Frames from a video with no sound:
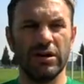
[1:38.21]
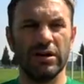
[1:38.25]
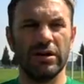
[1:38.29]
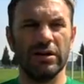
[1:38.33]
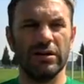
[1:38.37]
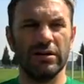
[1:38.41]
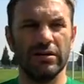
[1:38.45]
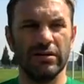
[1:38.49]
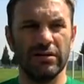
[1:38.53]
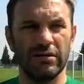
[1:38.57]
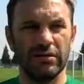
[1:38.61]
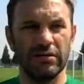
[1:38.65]

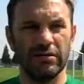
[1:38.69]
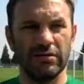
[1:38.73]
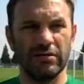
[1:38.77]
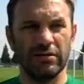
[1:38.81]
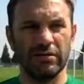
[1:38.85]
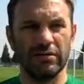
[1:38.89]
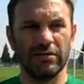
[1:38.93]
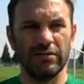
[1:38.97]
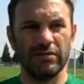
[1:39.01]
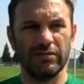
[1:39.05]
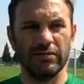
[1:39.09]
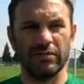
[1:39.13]
Ee,
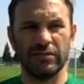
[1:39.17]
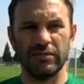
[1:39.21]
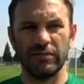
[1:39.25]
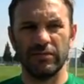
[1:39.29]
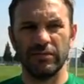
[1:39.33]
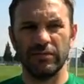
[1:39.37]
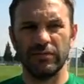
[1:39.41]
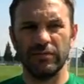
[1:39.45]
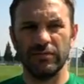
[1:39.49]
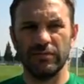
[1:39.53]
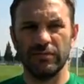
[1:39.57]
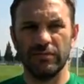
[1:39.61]

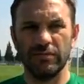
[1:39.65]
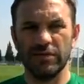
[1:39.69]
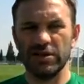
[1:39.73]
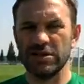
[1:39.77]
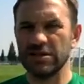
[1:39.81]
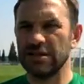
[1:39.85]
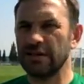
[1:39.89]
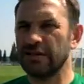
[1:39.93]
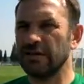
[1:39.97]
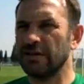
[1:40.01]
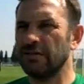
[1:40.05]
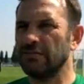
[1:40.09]

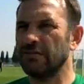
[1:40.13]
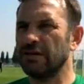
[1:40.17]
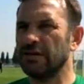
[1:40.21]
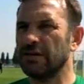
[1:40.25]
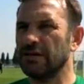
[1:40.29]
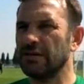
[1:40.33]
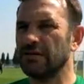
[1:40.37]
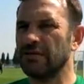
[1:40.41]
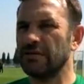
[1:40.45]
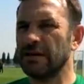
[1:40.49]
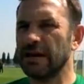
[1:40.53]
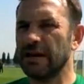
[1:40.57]
biz de tabii
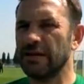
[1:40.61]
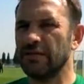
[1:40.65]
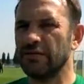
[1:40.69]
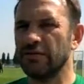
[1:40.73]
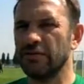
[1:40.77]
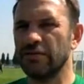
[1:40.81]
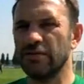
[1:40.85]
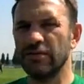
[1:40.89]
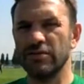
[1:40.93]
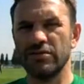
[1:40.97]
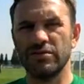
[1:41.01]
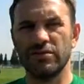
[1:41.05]
ki yani
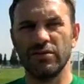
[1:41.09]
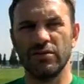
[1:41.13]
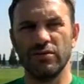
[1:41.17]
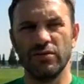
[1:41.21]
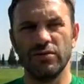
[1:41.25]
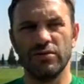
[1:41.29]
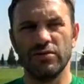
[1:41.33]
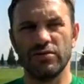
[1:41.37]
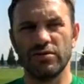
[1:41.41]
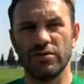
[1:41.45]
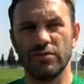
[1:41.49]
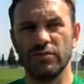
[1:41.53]
yüzde
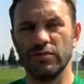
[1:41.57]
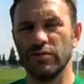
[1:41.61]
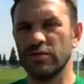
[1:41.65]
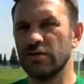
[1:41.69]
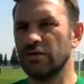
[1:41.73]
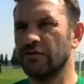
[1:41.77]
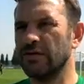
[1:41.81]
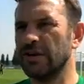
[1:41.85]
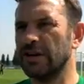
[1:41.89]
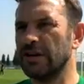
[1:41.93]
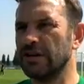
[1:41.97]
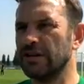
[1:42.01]

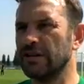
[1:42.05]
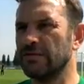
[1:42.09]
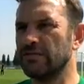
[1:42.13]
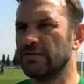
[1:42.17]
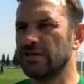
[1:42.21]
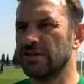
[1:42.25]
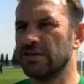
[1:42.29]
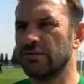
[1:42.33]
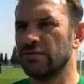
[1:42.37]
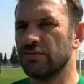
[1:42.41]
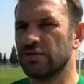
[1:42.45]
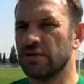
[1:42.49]
yüzümüzü
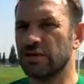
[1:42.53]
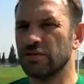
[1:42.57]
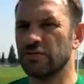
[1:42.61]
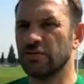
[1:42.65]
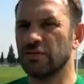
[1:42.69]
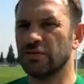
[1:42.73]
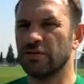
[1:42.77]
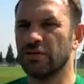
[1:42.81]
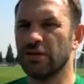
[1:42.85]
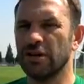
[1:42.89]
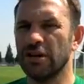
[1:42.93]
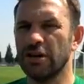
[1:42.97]
verdiğimizde bu
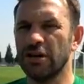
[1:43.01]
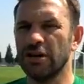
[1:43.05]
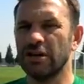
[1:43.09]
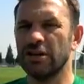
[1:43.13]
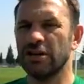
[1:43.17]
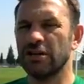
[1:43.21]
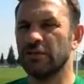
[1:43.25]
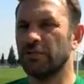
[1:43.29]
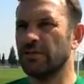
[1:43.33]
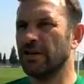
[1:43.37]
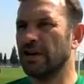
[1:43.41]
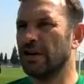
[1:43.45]

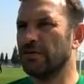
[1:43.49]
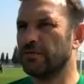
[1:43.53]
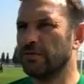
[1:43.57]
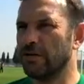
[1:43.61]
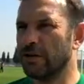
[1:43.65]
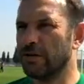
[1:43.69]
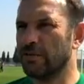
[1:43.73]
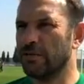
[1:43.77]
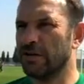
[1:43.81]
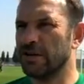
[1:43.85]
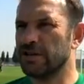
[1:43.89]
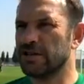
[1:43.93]
sezonki
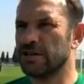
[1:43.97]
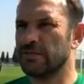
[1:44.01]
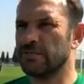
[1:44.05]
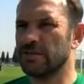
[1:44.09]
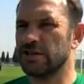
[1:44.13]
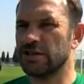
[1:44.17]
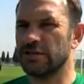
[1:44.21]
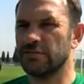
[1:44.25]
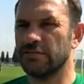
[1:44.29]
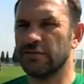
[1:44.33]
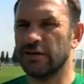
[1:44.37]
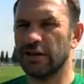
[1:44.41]

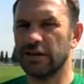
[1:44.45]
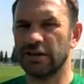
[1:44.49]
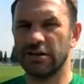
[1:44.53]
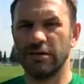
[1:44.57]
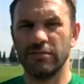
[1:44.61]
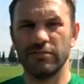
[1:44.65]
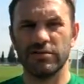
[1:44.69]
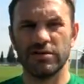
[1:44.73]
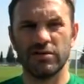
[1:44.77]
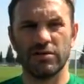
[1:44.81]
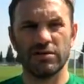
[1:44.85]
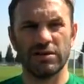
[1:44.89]
performansımıza
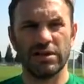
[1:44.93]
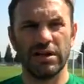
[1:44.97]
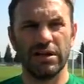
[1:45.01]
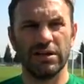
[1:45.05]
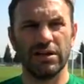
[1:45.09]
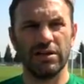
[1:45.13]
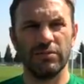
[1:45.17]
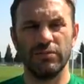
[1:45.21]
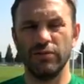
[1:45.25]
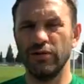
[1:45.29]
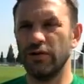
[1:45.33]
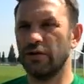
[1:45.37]
baktığımızda
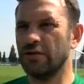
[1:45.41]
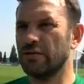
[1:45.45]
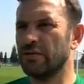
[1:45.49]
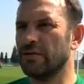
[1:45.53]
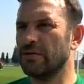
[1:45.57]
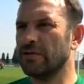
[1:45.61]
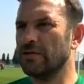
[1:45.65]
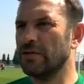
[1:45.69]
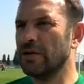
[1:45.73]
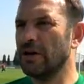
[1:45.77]
özellikle büyük